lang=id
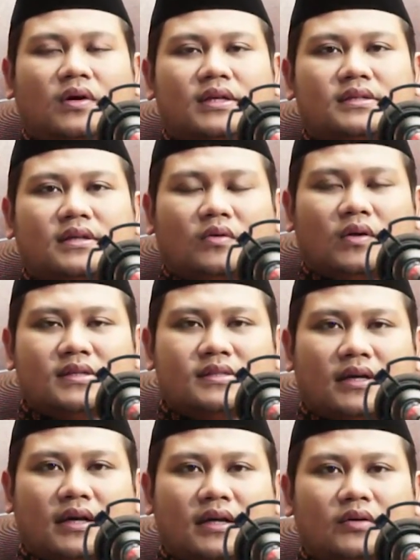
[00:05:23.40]

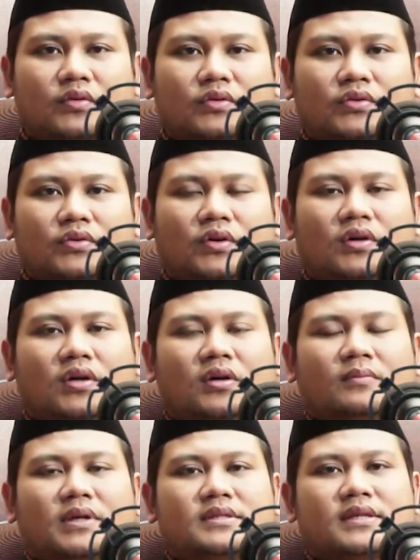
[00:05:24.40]
kekuasaan untuk
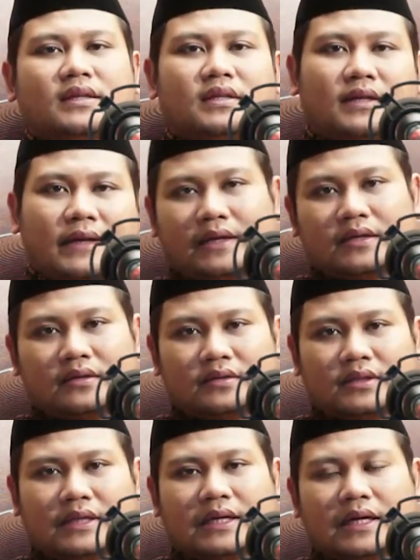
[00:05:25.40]
menjadikan
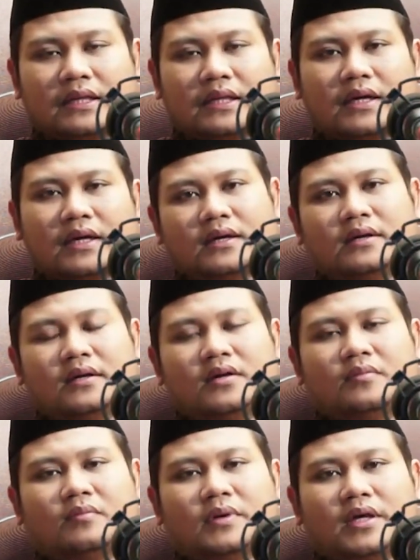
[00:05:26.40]
tegaknya
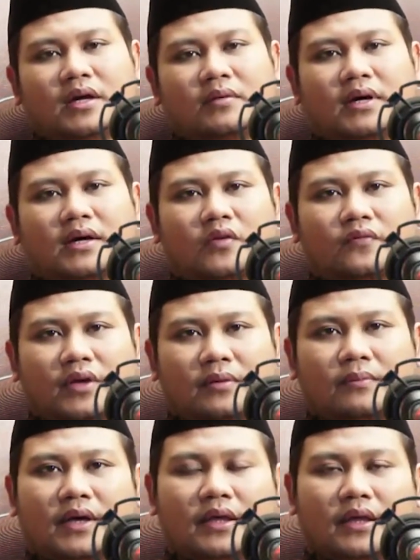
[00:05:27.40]
yang ma'ruf
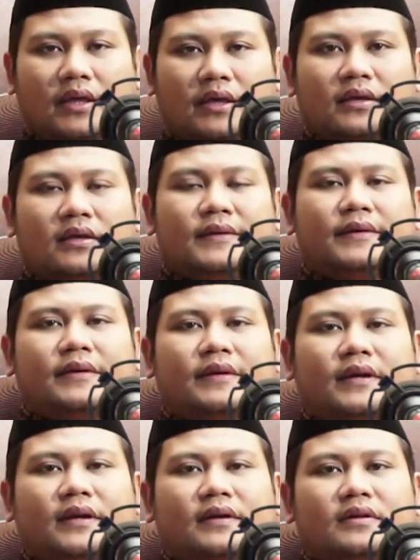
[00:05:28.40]
yang baik
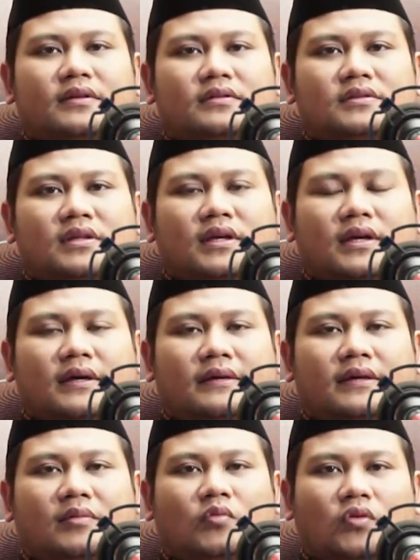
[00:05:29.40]
ya sehingga
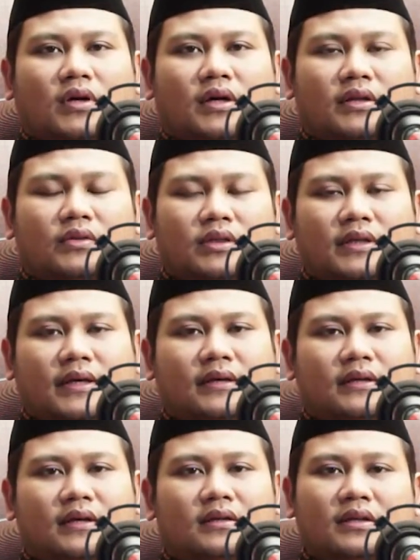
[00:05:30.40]
yang mungkar itu tidak
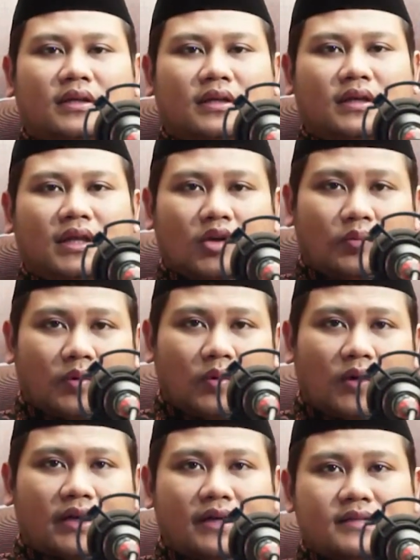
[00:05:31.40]
ada di lingkup
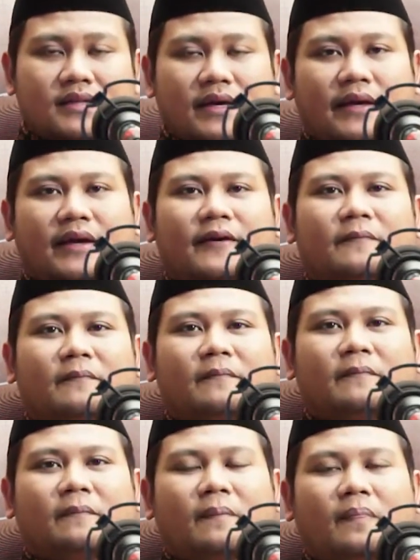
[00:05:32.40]
keluarga saya
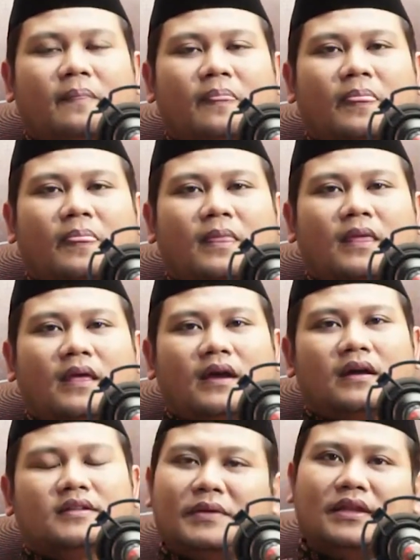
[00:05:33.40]
ya
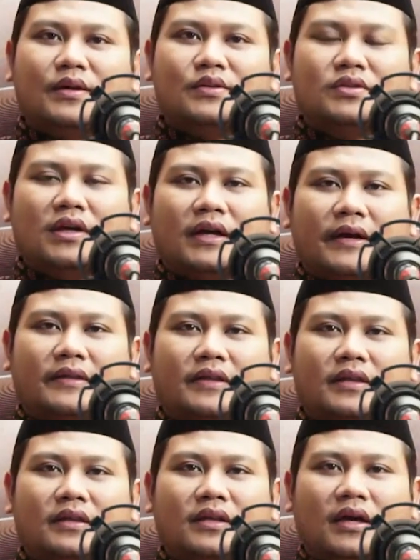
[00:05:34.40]
tapi nanti kalau sudah
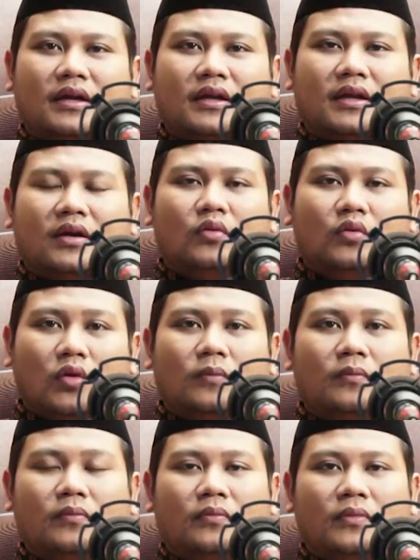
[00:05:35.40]
kaitannya dengan ranah
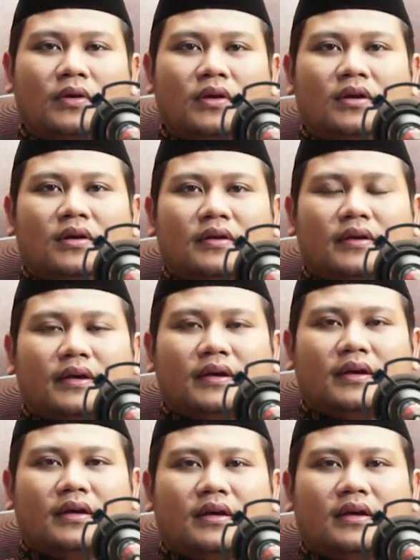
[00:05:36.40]
hukum ya